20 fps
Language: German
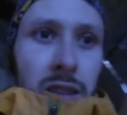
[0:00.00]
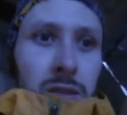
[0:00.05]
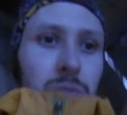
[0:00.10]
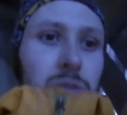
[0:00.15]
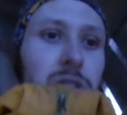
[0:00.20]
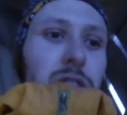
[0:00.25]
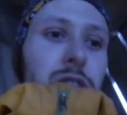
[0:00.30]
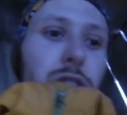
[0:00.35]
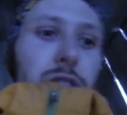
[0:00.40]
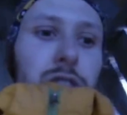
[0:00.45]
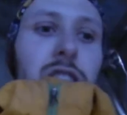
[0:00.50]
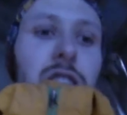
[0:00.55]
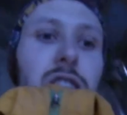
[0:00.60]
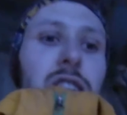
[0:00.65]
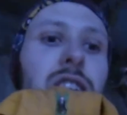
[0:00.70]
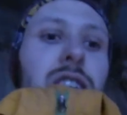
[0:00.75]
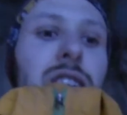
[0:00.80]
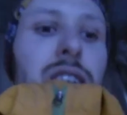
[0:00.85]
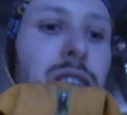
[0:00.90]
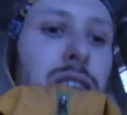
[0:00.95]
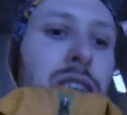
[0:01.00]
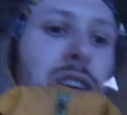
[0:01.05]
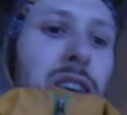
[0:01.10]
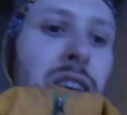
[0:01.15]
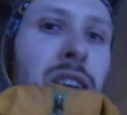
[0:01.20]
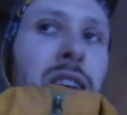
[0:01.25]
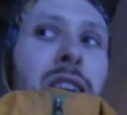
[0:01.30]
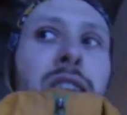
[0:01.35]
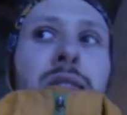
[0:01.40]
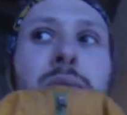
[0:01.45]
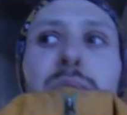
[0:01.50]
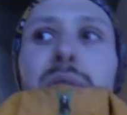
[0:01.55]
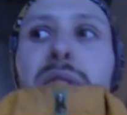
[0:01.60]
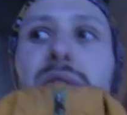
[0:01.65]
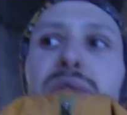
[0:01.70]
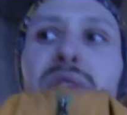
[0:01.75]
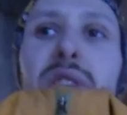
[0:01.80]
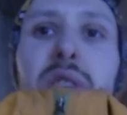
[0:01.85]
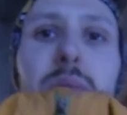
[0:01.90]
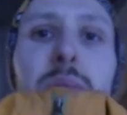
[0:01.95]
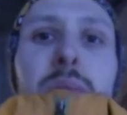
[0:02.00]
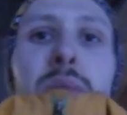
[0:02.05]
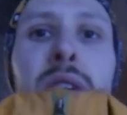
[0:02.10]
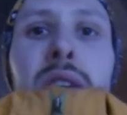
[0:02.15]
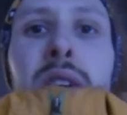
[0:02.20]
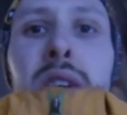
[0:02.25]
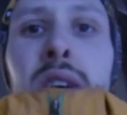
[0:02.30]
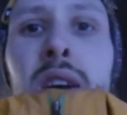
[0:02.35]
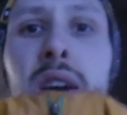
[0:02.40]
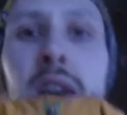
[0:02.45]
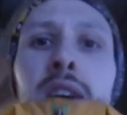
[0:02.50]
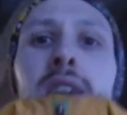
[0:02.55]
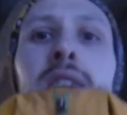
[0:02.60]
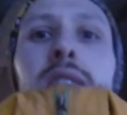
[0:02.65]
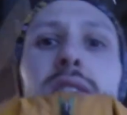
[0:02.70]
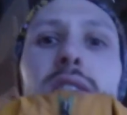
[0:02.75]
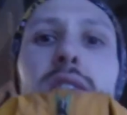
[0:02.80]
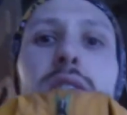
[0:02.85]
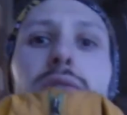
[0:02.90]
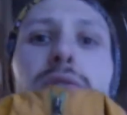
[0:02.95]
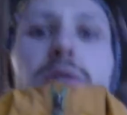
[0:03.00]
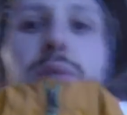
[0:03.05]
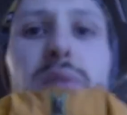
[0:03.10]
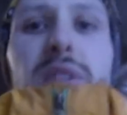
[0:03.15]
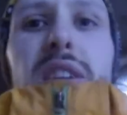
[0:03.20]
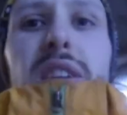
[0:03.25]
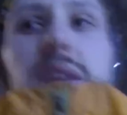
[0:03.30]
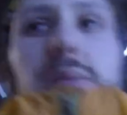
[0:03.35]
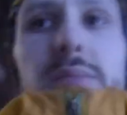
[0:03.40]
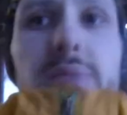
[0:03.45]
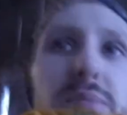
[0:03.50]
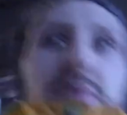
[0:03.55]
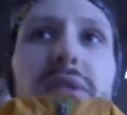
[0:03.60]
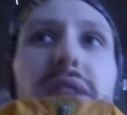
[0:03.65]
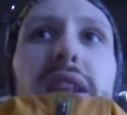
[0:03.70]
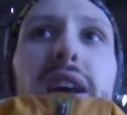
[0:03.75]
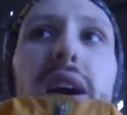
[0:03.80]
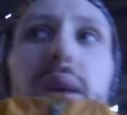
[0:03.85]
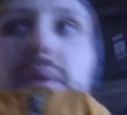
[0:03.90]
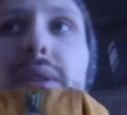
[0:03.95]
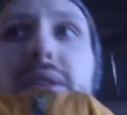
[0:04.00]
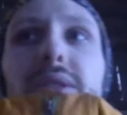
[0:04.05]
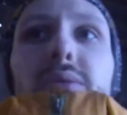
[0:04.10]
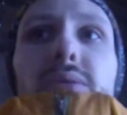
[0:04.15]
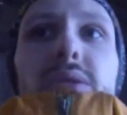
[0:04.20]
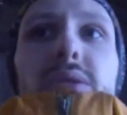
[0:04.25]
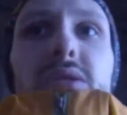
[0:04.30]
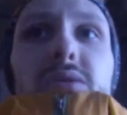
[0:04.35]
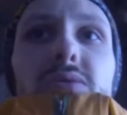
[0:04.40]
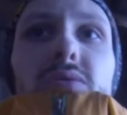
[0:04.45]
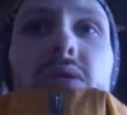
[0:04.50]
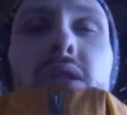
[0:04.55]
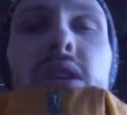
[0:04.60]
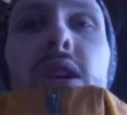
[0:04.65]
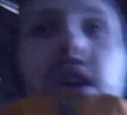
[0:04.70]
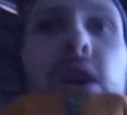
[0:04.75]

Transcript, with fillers: mit Glück bei Firmen die irgendwie mit Lebensmitteln arbeiten oder so.